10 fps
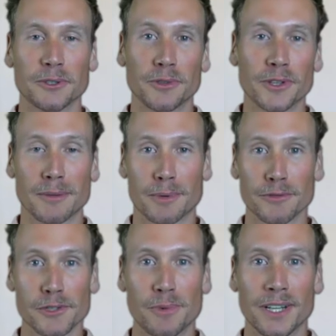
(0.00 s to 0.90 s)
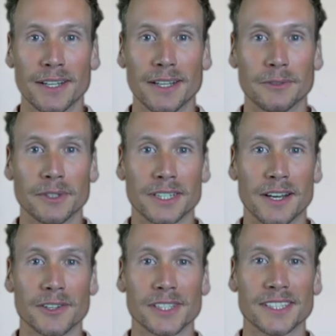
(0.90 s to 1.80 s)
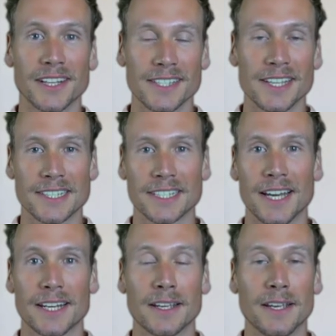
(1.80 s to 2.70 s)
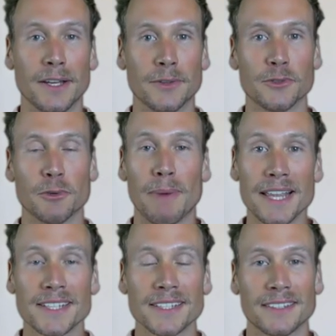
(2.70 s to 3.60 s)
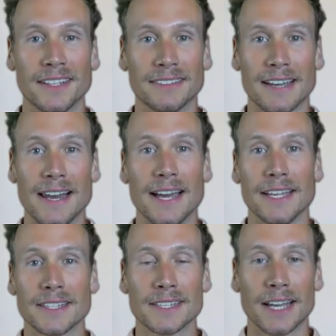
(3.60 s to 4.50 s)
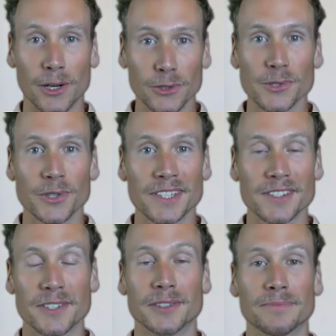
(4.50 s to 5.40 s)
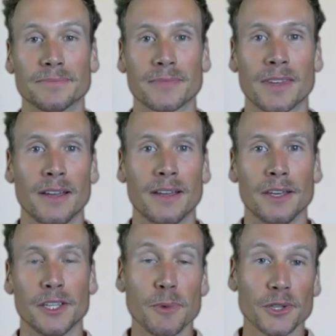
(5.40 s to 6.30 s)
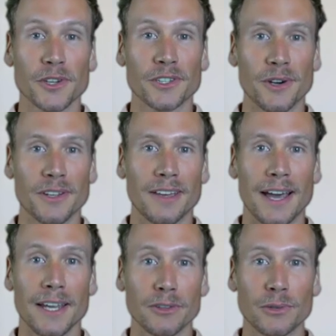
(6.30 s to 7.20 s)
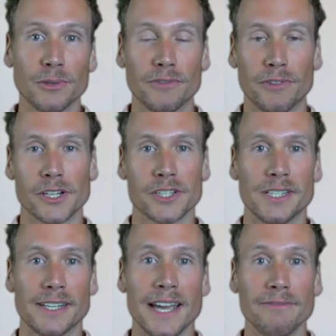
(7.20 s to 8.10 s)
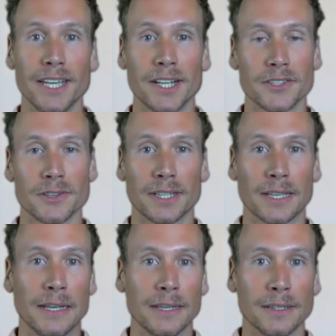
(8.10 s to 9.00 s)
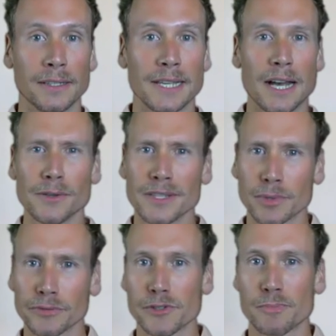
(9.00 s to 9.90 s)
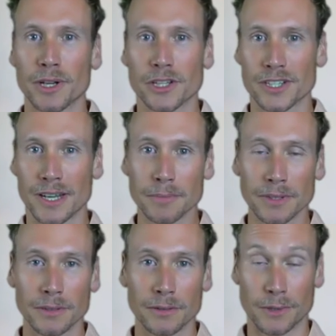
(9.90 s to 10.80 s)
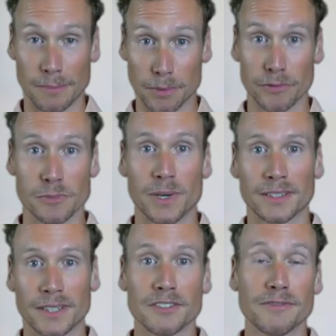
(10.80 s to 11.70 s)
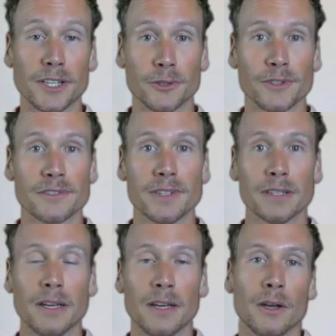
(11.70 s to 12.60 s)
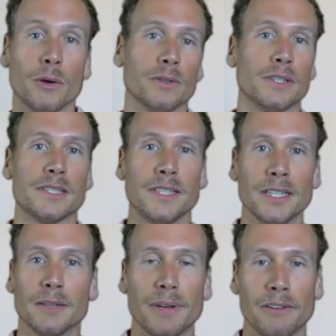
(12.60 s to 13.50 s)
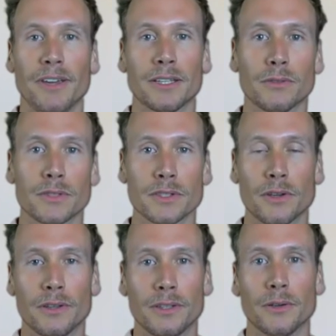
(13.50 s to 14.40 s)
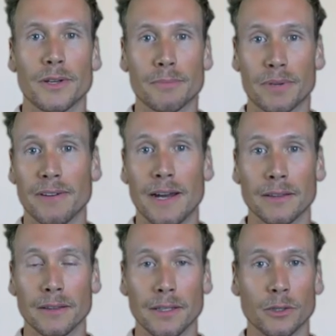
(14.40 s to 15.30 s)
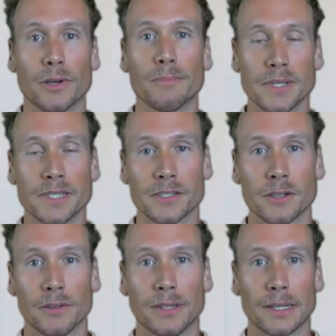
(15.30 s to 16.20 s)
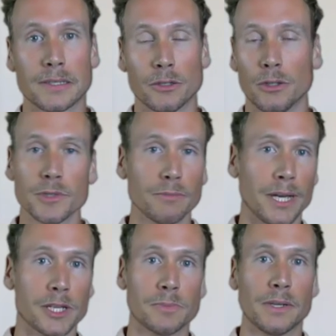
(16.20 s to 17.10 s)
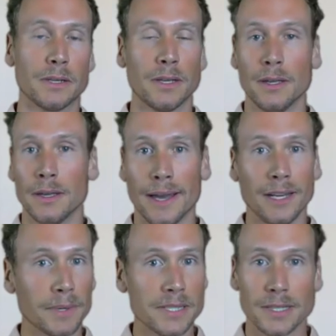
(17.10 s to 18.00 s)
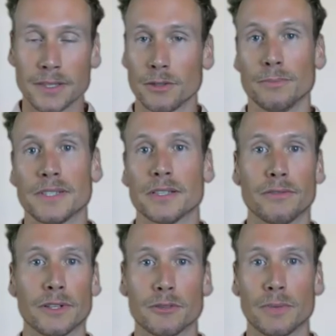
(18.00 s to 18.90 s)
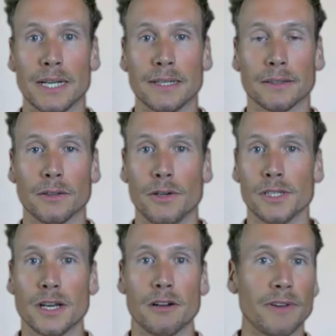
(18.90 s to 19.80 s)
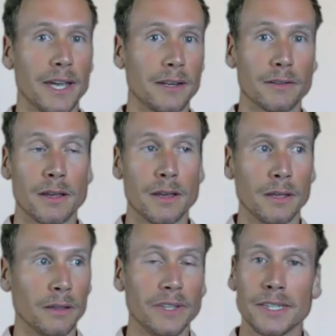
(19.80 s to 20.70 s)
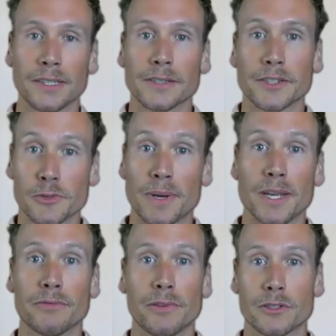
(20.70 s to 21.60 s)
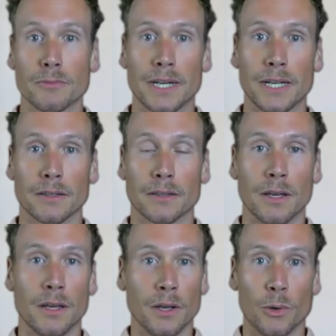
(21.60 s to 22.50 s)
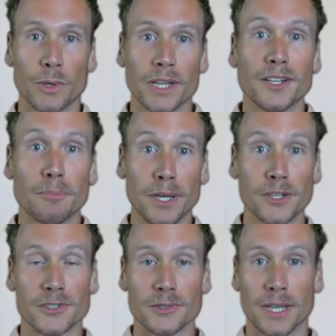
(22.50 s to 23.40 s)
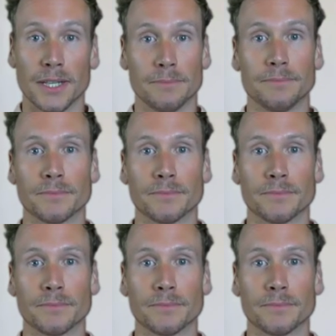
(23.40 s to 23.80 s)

und früherer Profisportler und ich lade euch ganz herzlich ein zu Mindset Teil 1 Autosuggestion. Ich möchte euch heute ein Tool vorstellen, ein Werkzeug, das aus dem Profisport stammt, oder im Profisport ganz viel genutzt wird und das ihr perfekt nutzen könnt in eurem privaten, in eurem Business-Kontext, um zum Beispiel eine Präsentation besser vorzubereiten, euch auf ein wichtiges Gespräch vorzubereiten oder in einen Pitch zu gehen.